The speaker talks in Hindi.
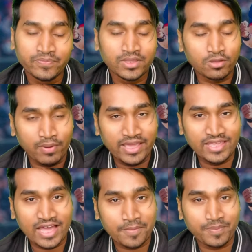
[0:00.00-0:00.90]
कि भाई
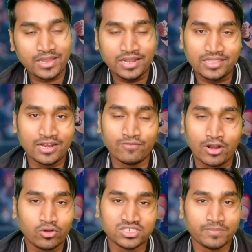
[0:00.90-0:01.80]
यहाँ पे नेदरलैंड
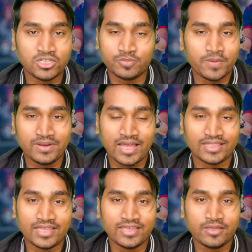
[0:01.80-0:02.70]
वालों को समझ में भी नहीं
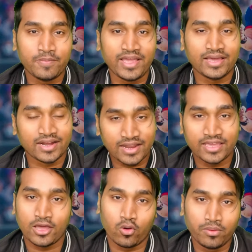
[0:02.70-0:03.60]
आता है कि भाई करना
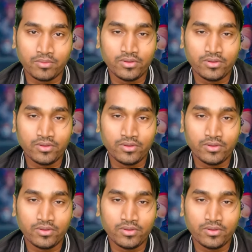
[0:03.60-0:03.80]
क्या हो